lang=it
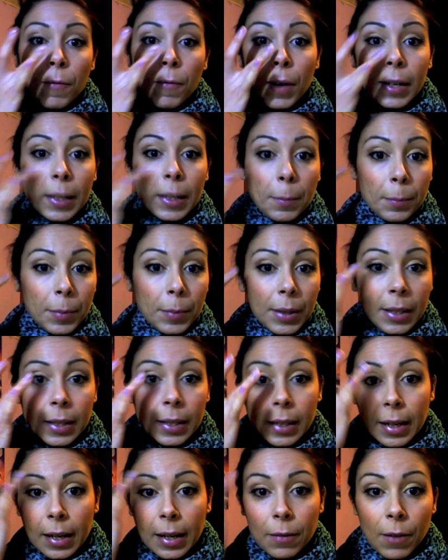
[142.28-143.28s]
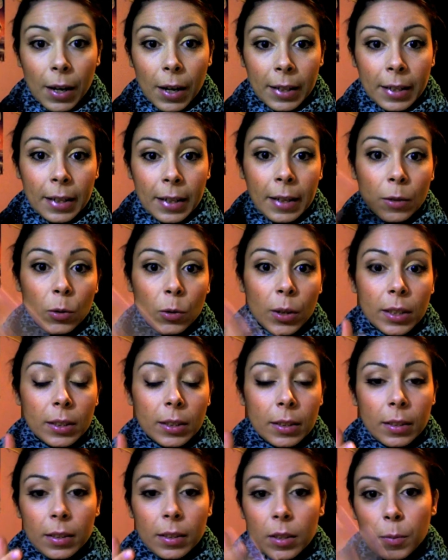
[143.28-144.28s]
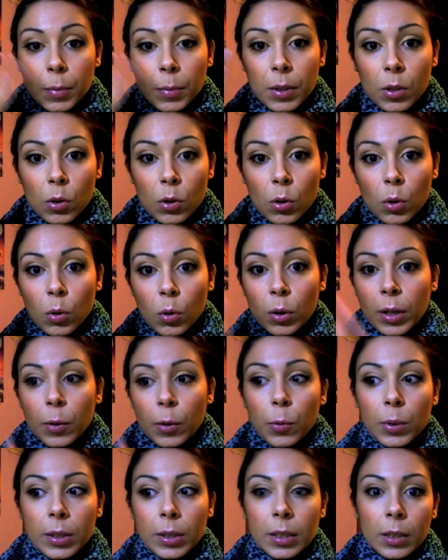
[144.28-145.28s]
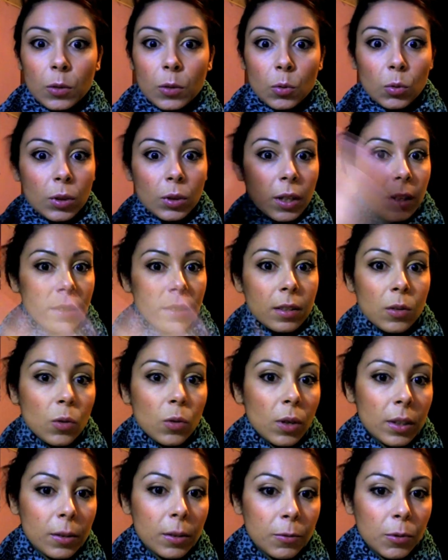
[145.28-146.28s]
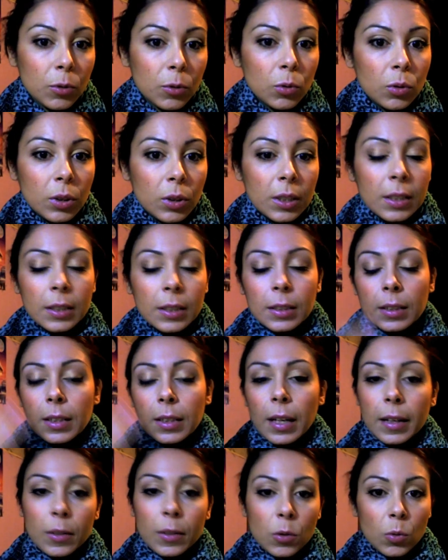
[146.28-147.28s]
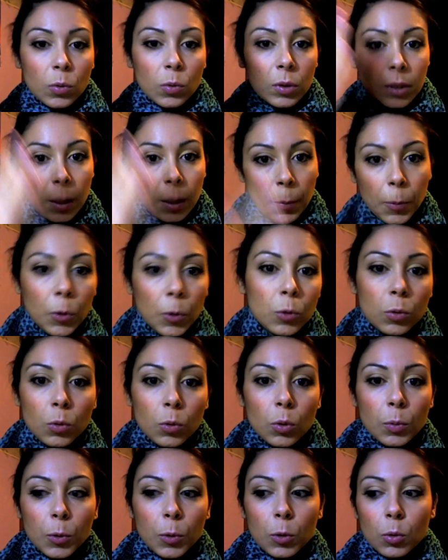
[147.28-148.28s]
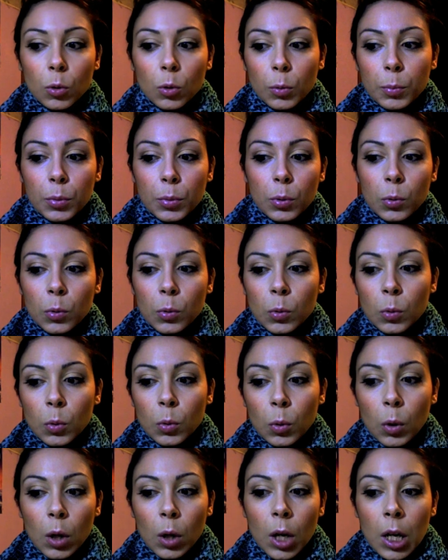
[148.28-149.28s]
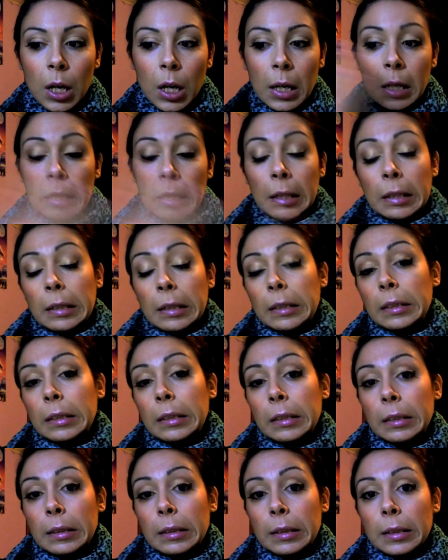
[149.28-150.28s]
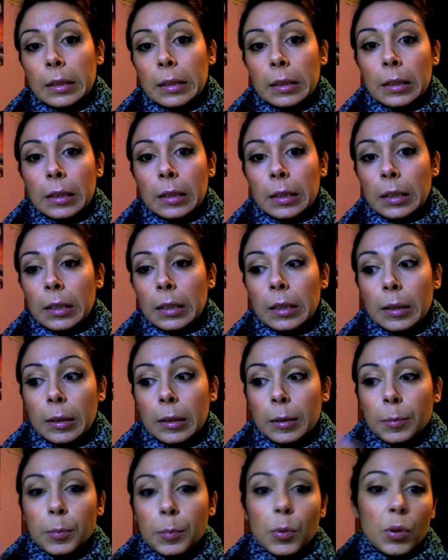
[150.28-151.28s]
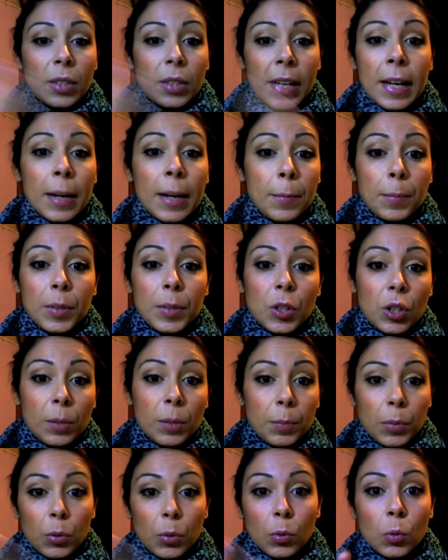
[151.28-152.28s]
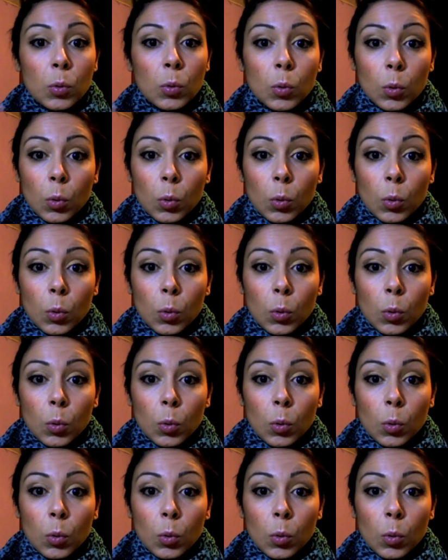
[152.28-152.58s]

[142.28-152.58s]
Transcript: va a riempire le varie rughette d'espressione quindi tutta la stesura del fondotinta risulta molto molto più, eh, più semplice più